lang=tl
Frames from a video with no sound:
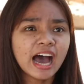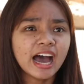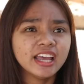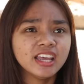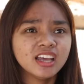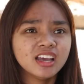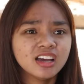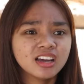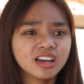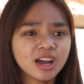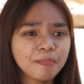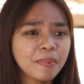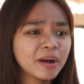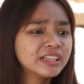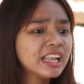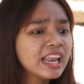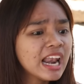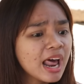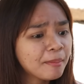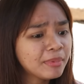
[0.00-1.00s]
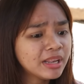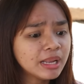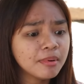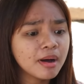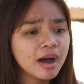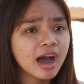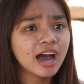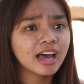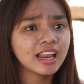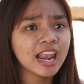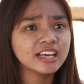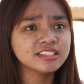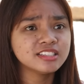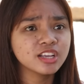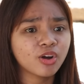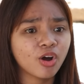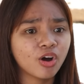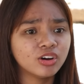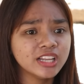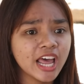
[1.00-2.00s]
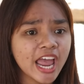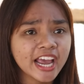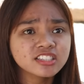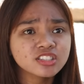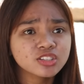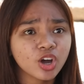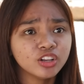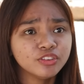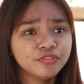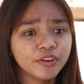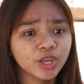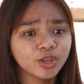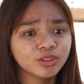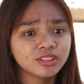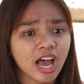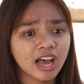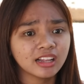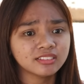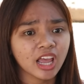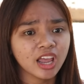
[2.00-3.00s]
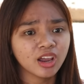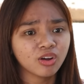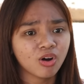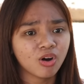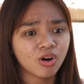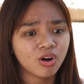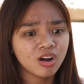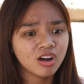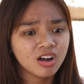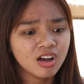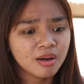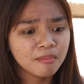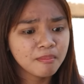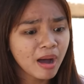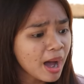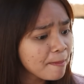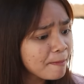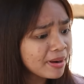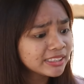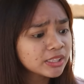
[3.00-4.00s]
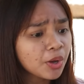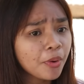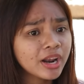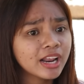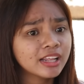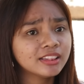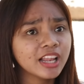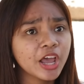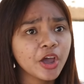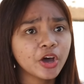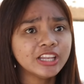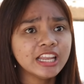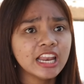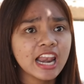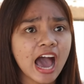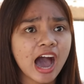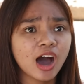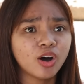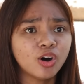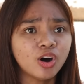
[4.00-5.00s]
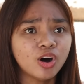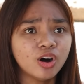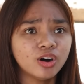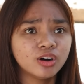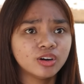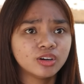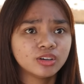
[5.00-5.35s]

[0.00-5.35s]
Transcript: Nay, kapag nalaman ng mga klase ko na ex-convict yung tatay ko, baka pagtawan at layan nila ako.